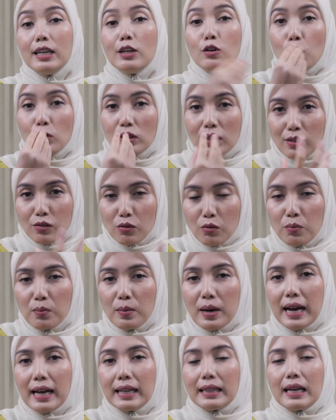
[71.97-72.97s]
hidung
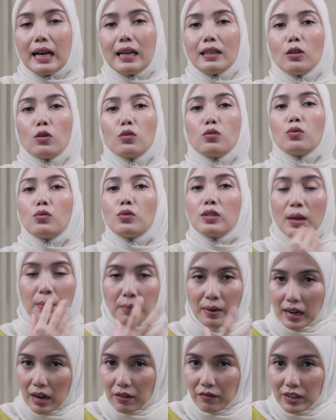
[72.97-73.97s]
tersumbat atau
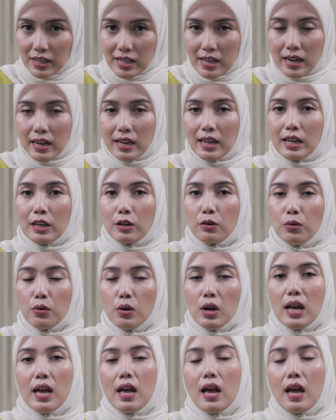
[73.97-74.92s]
susah bernafas dari hidung